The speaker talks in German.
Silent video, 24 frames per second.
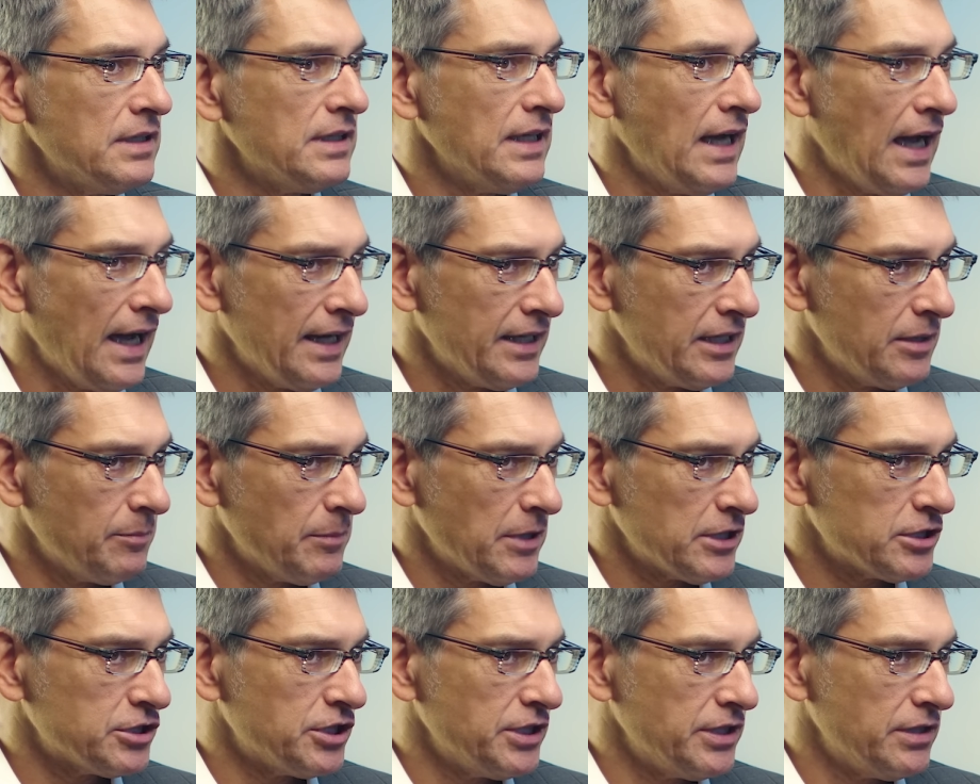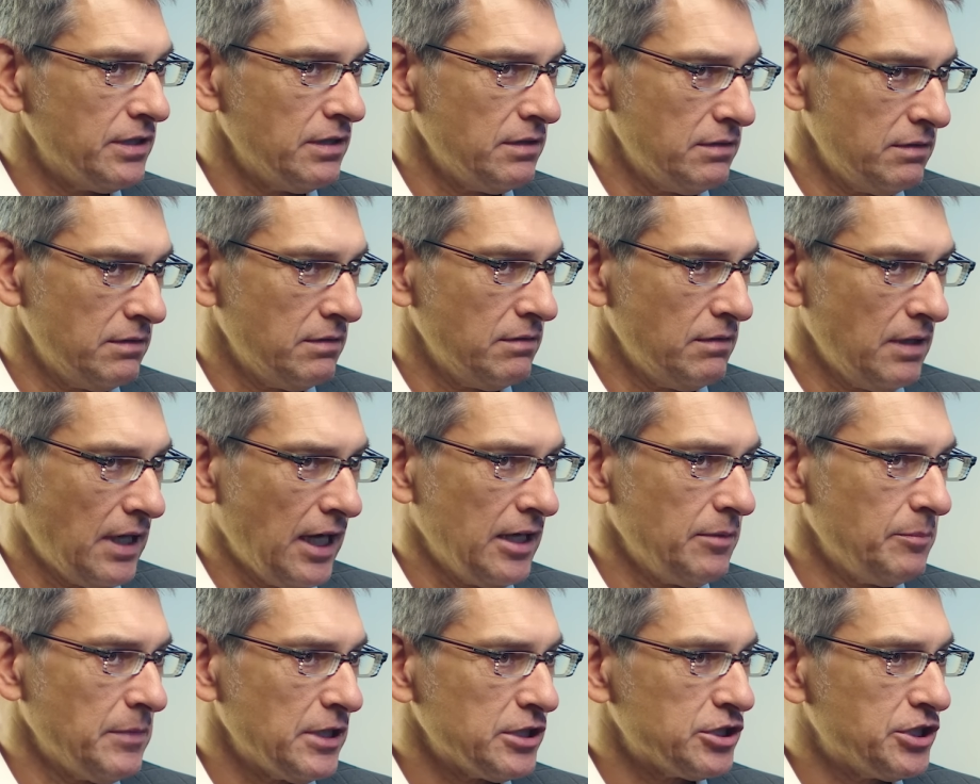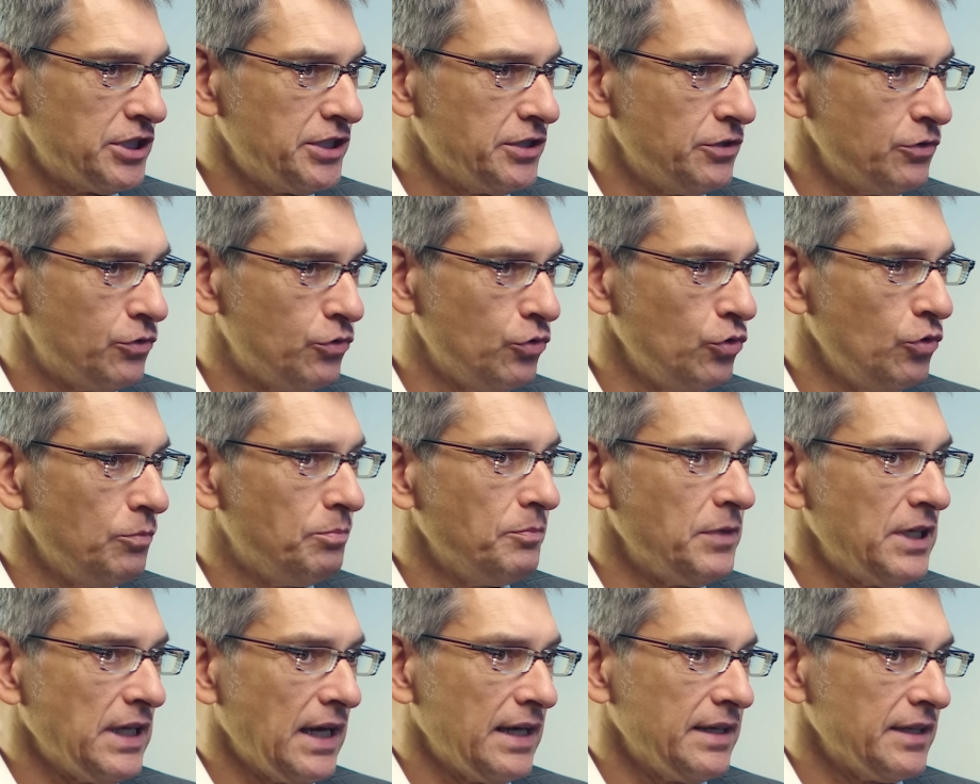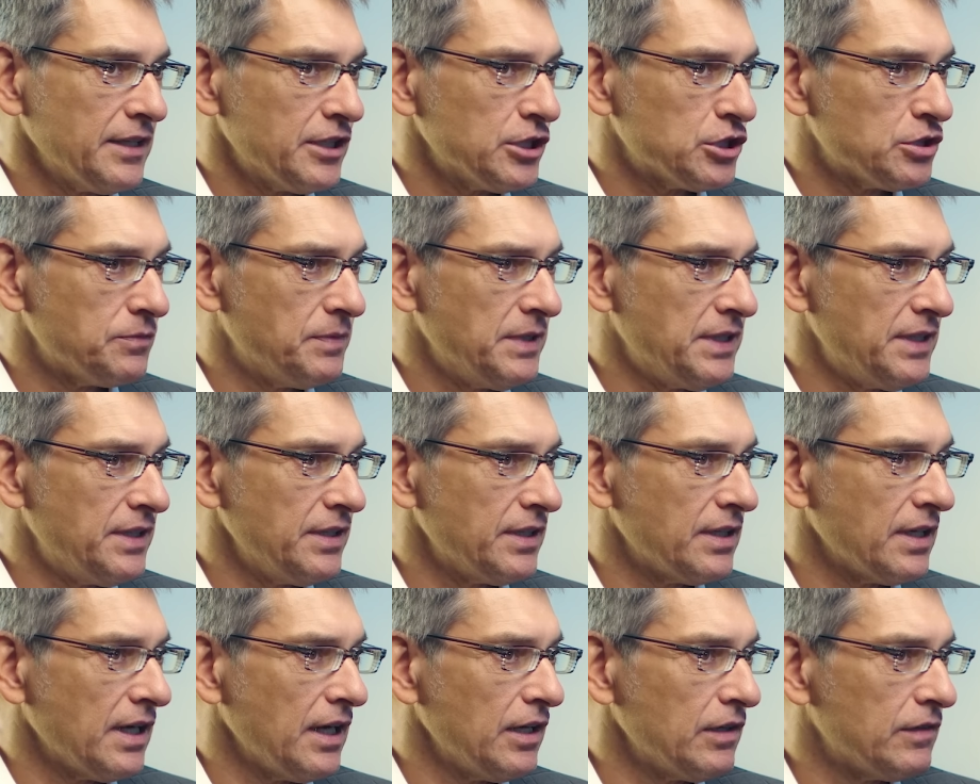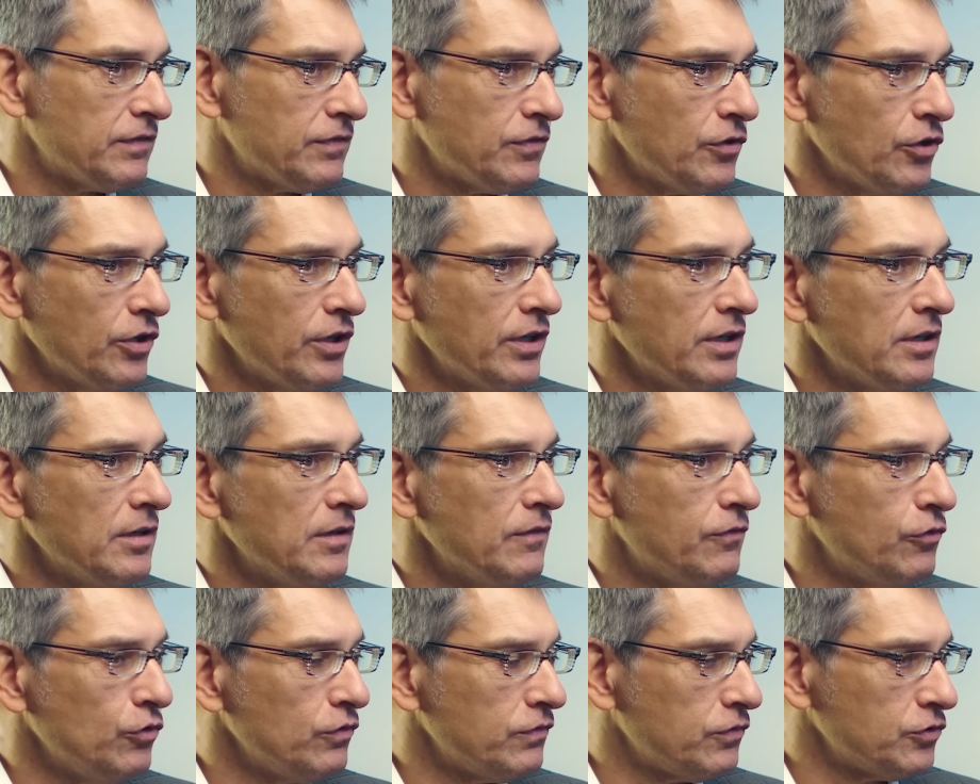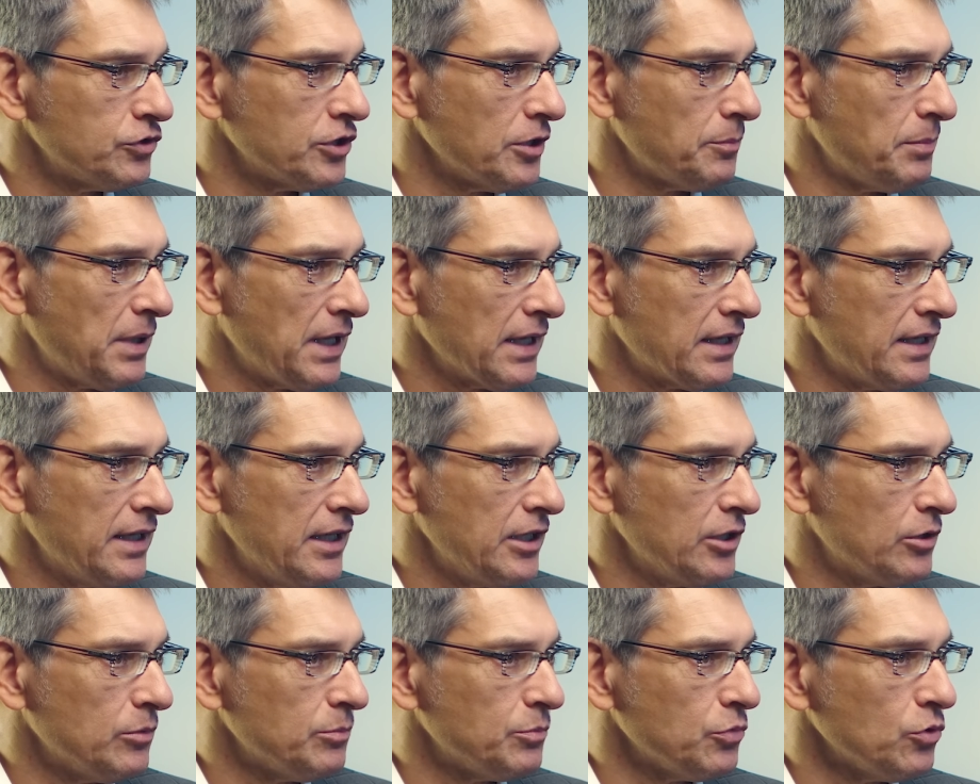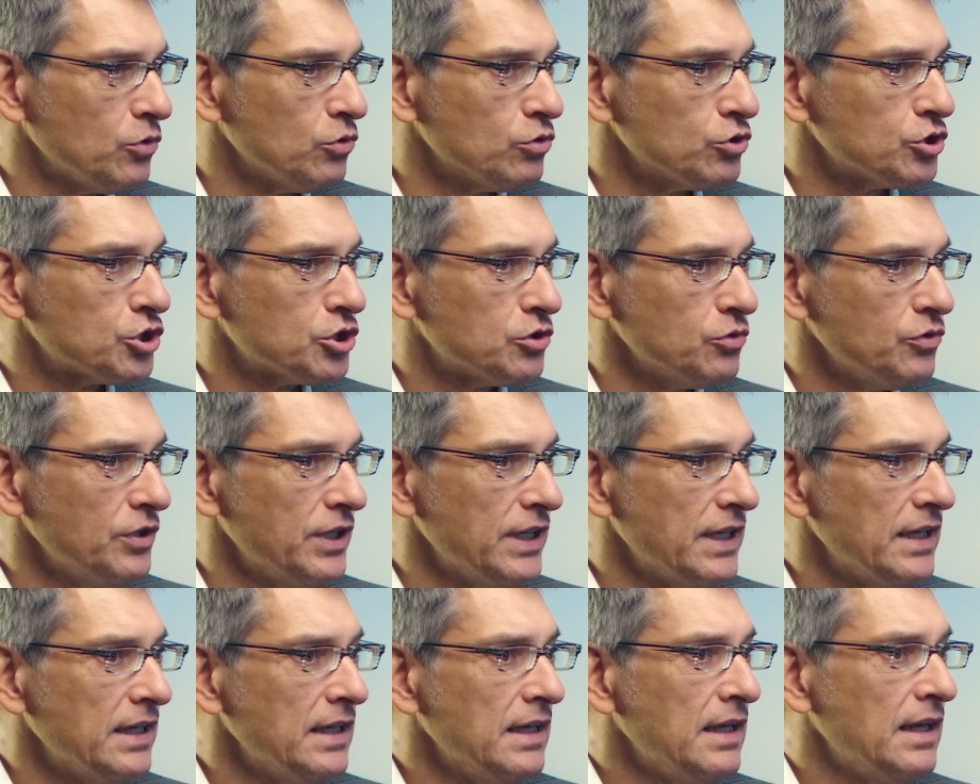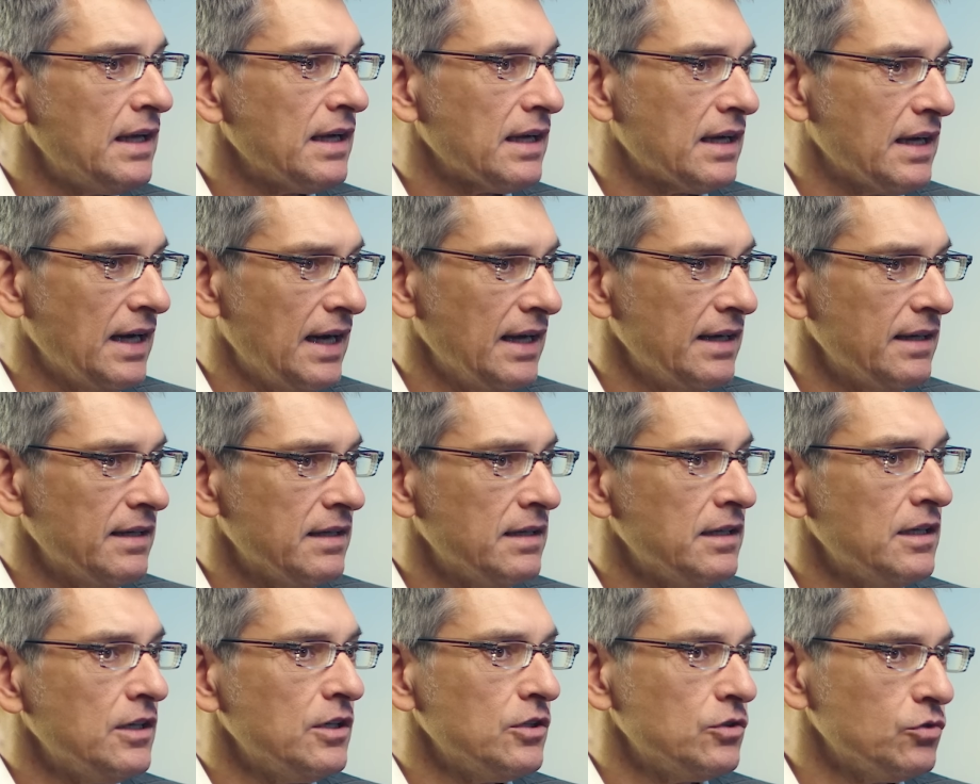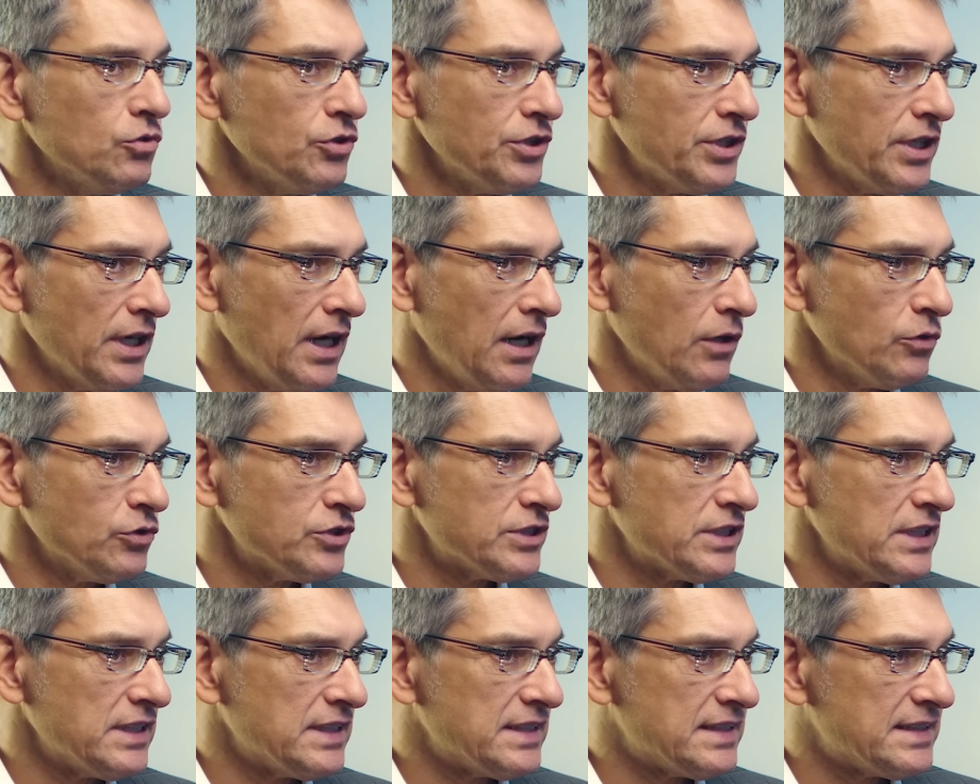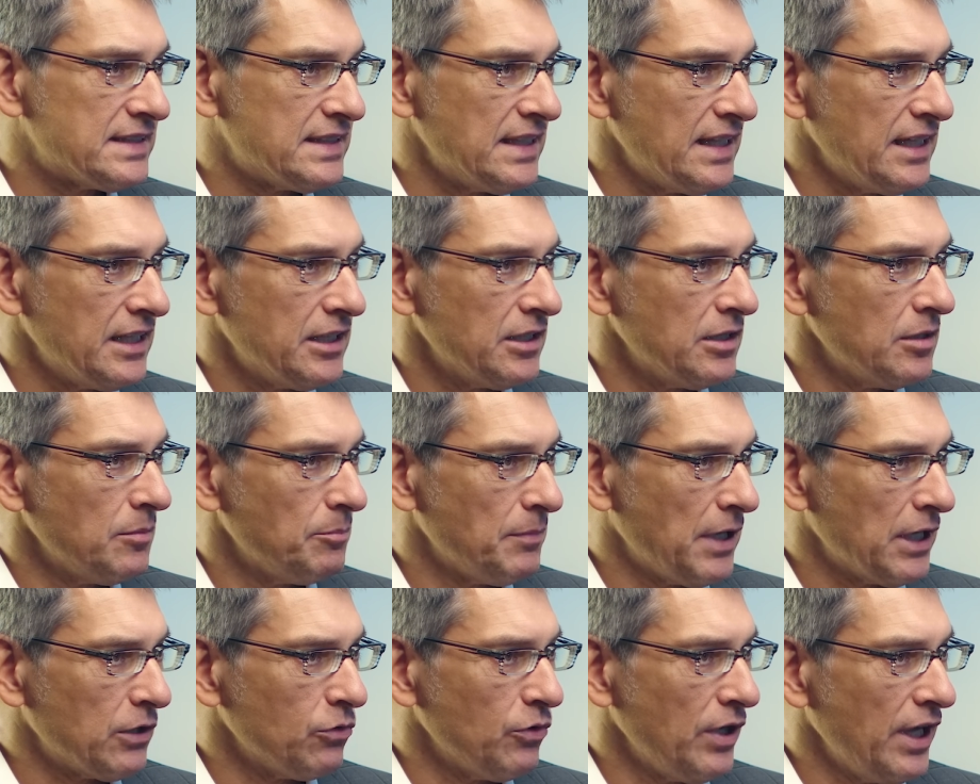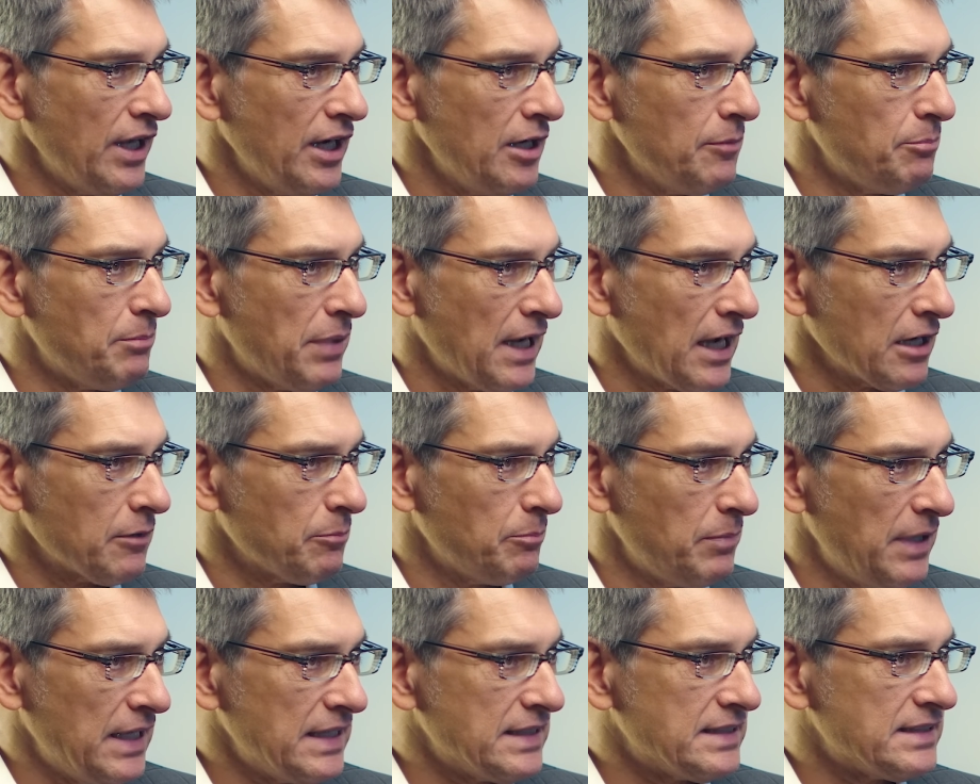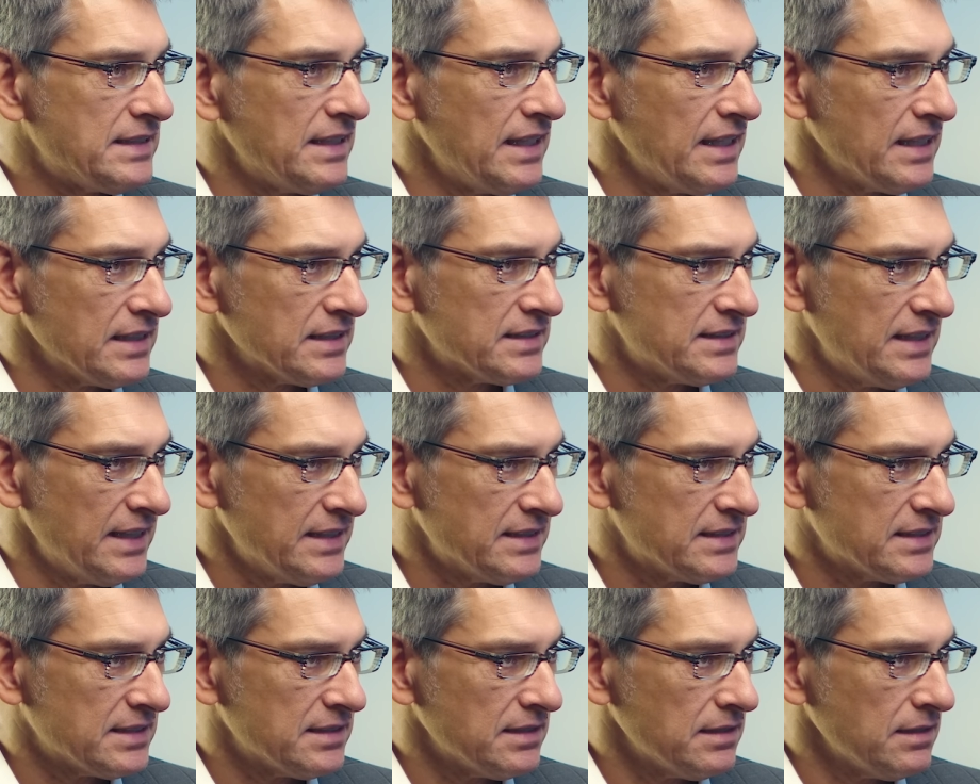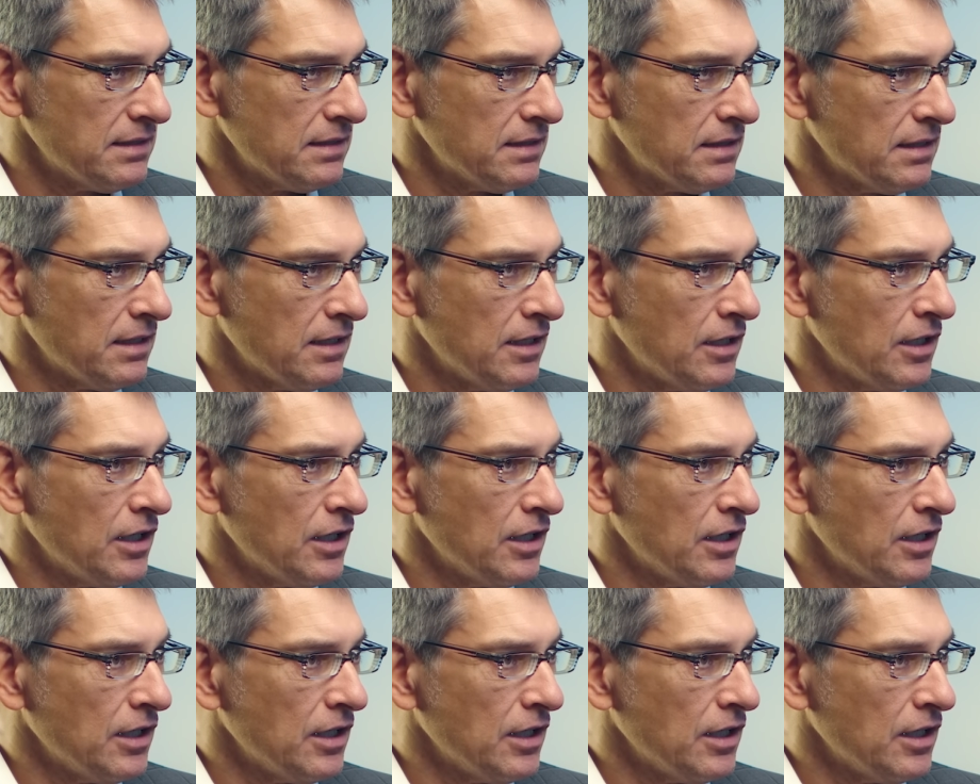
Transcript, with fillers: eine Maschine, ein Maschinentyp mit einer Geschwindigkeit von 500 Paketen pro Stunde kann durchaus zehn manuelle Packplätze ersetzen.